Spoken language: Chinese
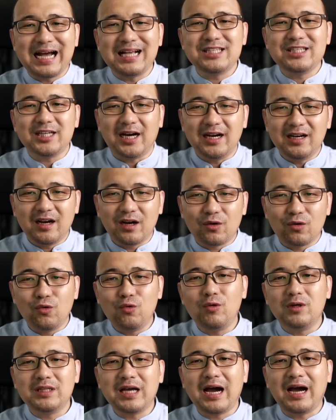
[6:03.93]
强啊、
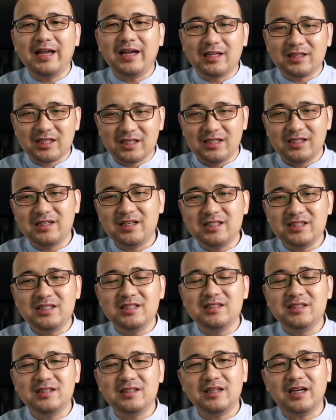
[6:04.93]
扩大呀、提振信
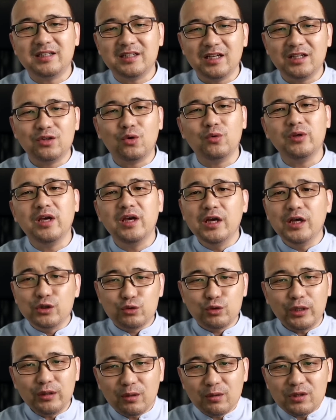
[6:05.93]
心呐、这些东西，
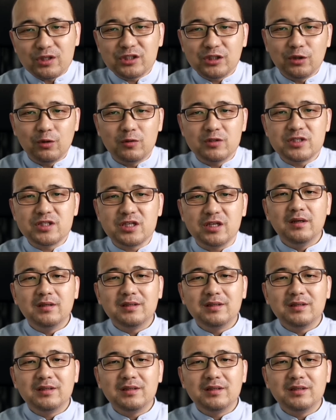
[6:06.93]
全都是形容词。